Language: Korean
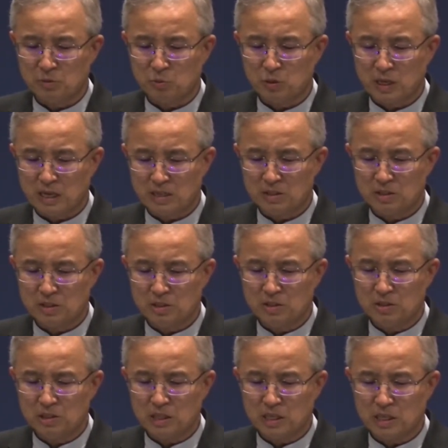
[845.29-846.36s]
또
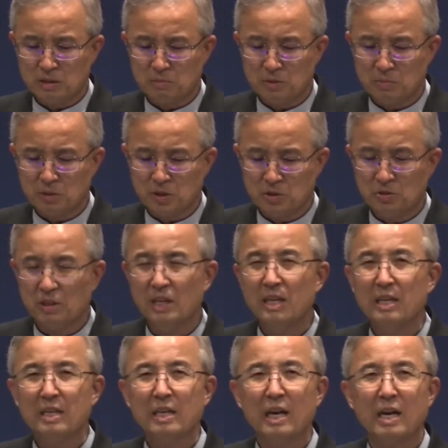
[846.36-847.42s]
가르치는 사람이면
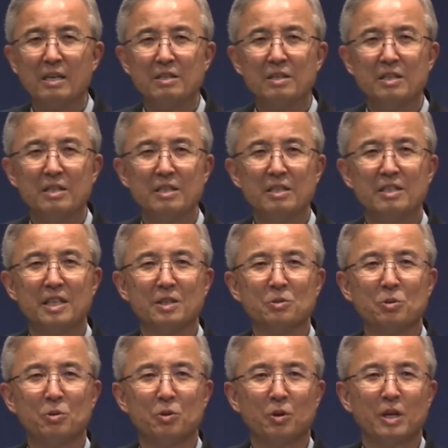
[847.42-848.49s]
가르치는 일에
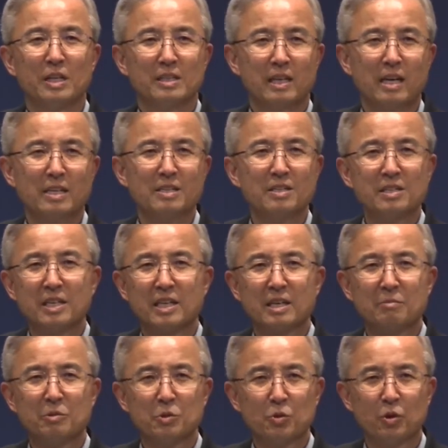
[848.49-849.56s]
또 다른
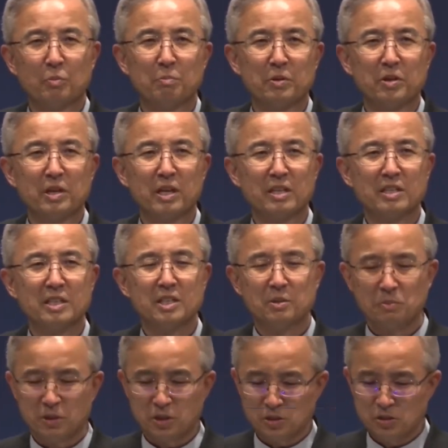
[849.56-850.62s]
사람을 권면하는
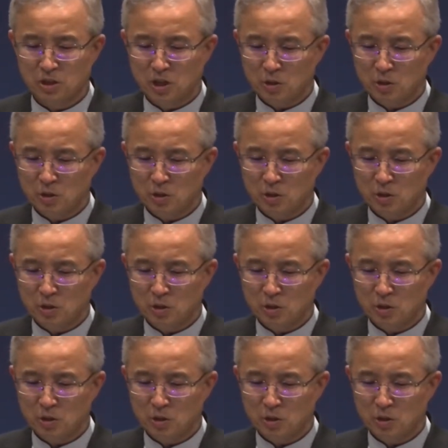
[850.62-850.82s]
일이면